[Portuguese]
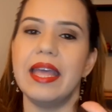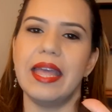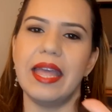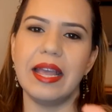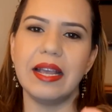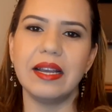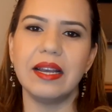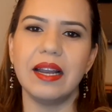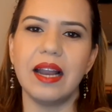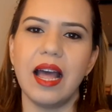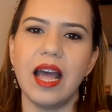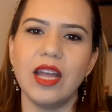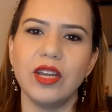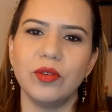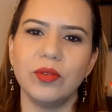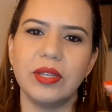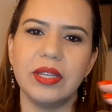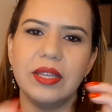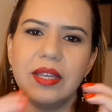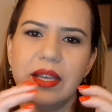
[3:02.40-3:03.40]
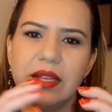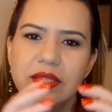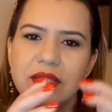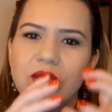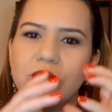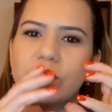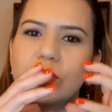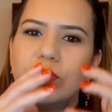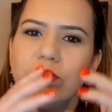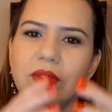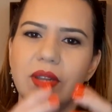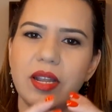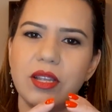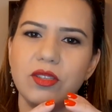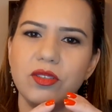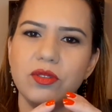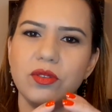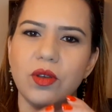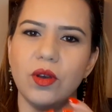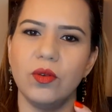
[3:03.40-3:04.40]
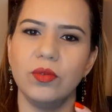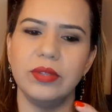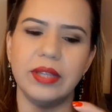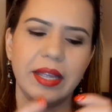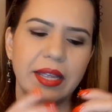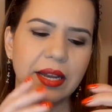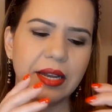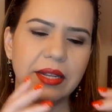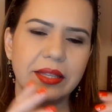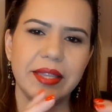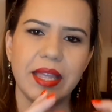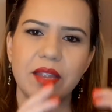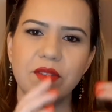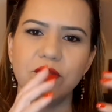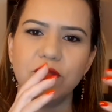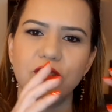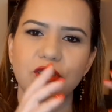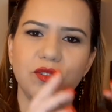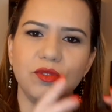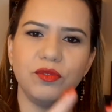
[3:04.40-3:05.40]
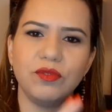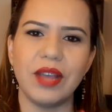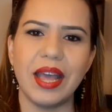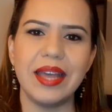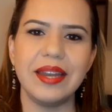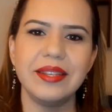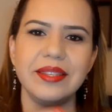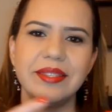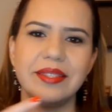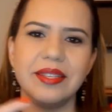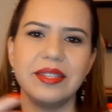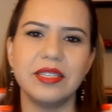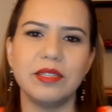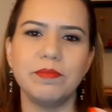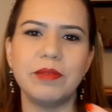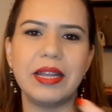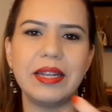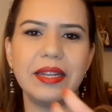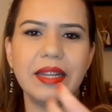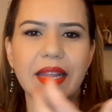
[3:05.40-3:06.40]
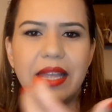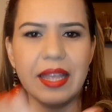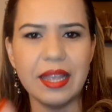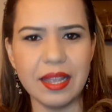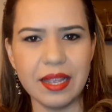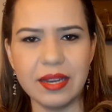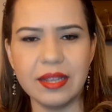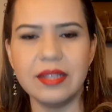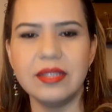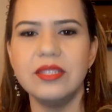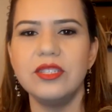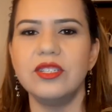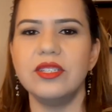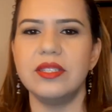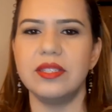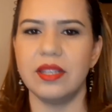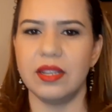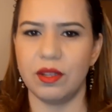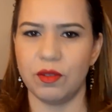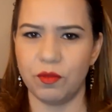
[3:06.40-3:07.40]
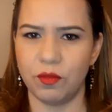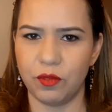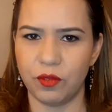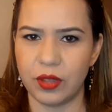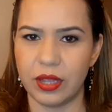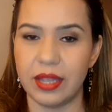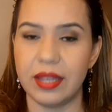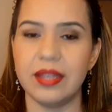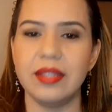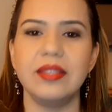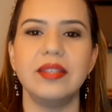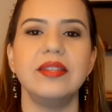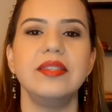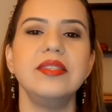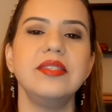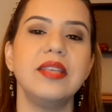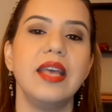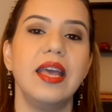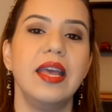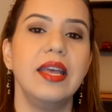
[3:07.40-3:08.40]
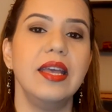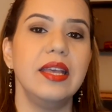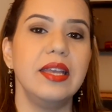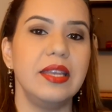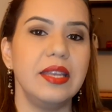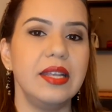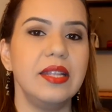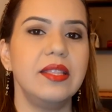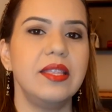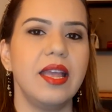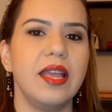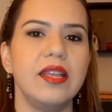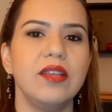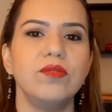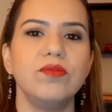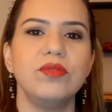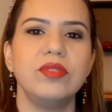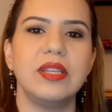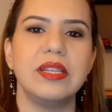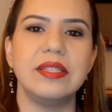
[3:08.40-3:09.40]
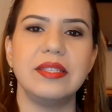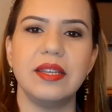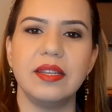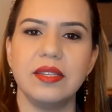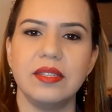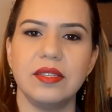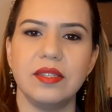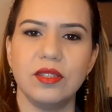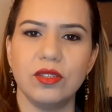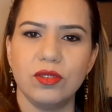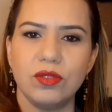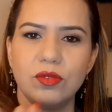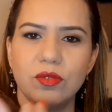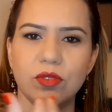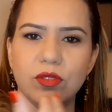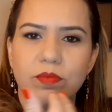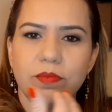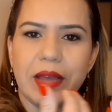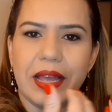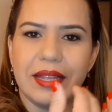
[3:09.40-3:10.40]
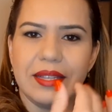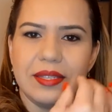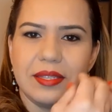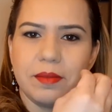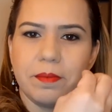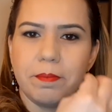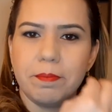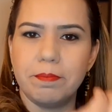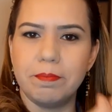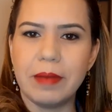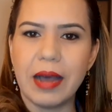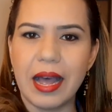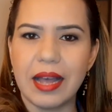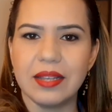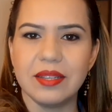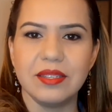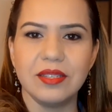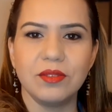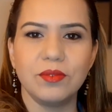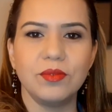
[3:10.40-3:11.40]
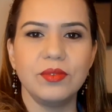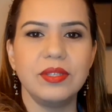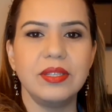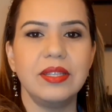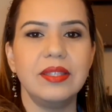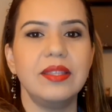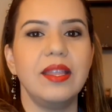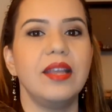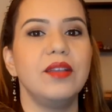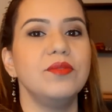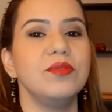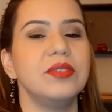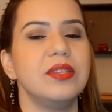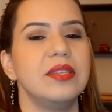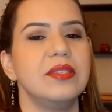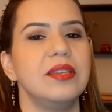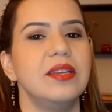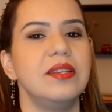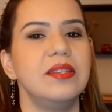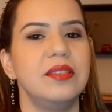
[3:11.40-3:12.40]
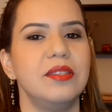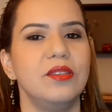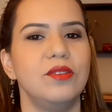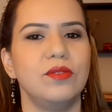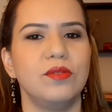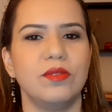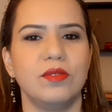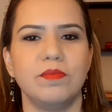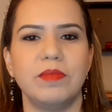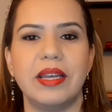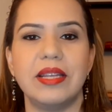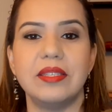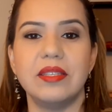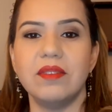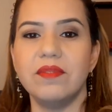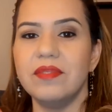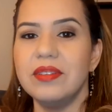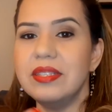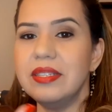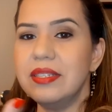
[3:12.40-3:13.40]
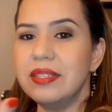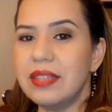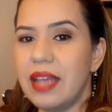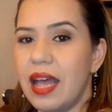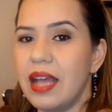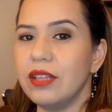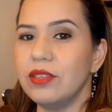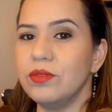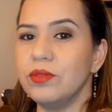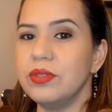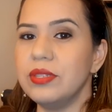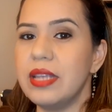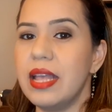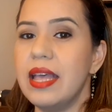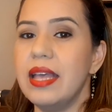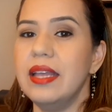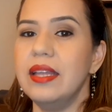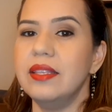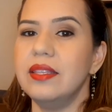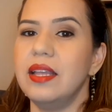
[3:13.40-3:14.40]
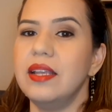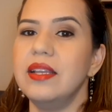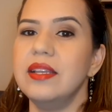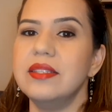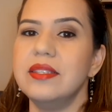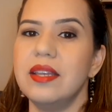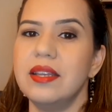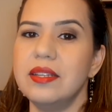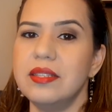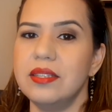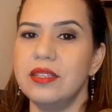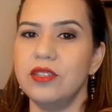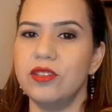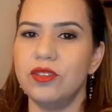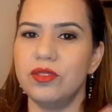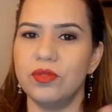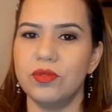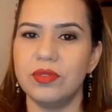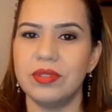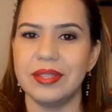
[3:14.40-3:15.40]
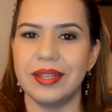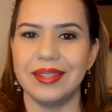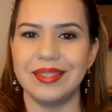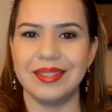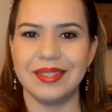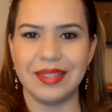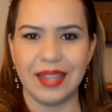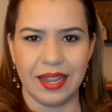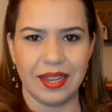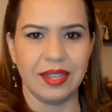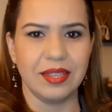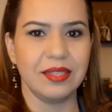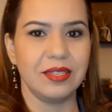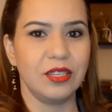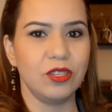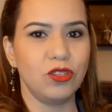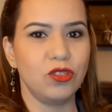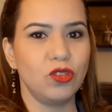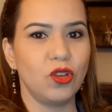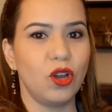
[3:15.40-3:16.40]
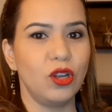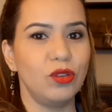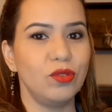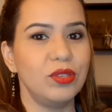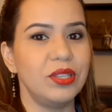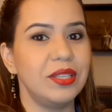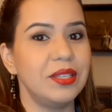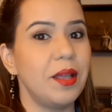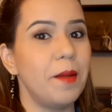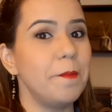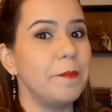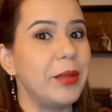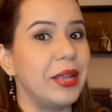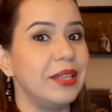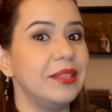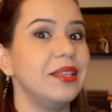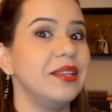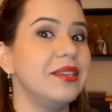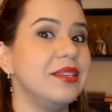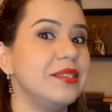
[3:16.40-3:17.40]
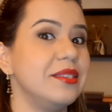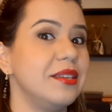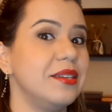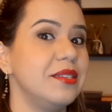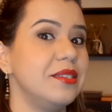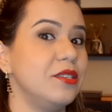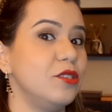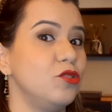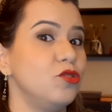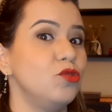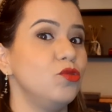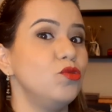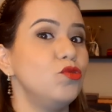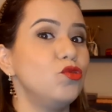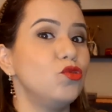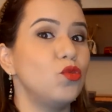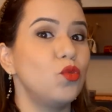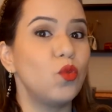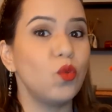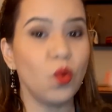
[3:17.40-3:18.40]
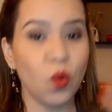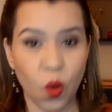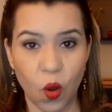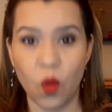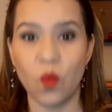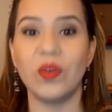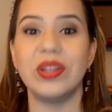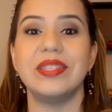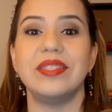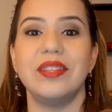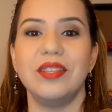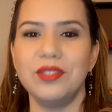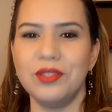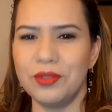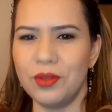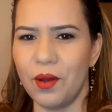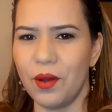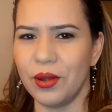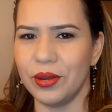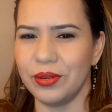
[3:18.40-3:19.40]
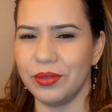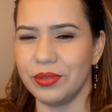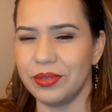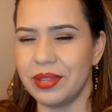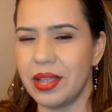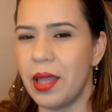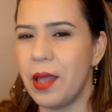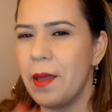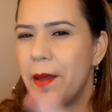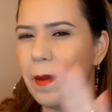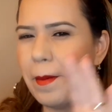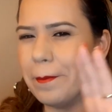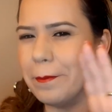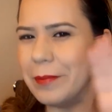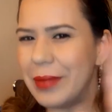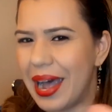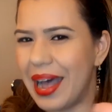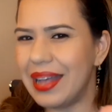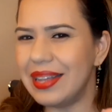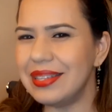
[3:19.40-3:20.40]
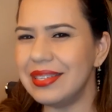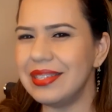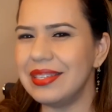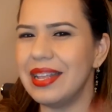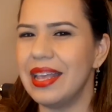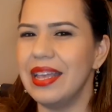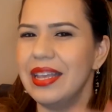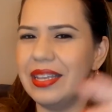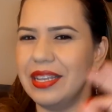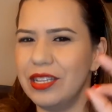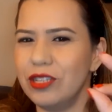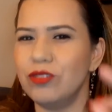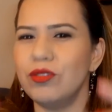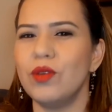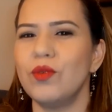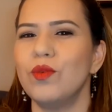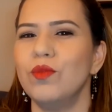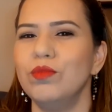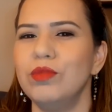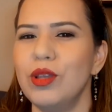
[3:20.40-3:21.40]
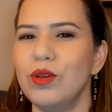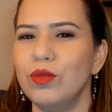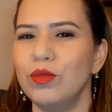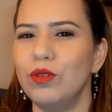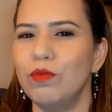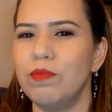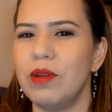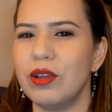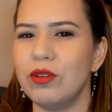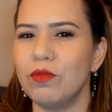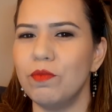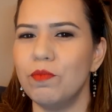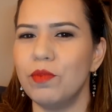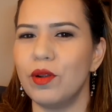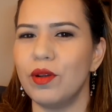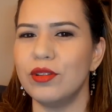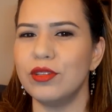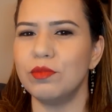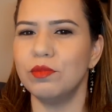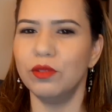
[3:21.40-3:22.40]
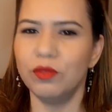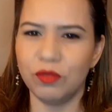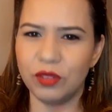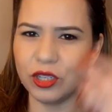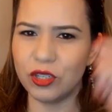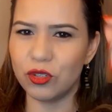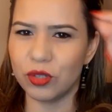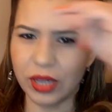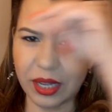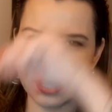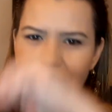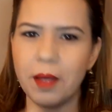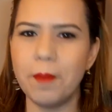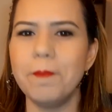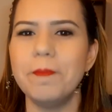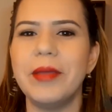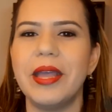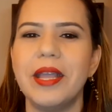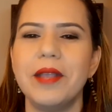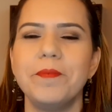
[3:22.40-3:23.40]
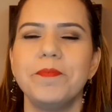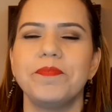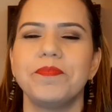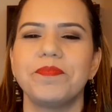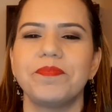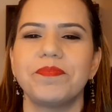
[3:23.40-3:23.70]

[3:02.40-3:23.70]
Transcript: é claro que esse contrai e solta, ele tem diversas maneiras de serem feitas e tem os exercícios mais básicos e tem os exercícios mais avançados. Tem exercícios sem acessórios e também tem exercícios com acessórios. Mas isso é conteúdo para um próximo vídeo que também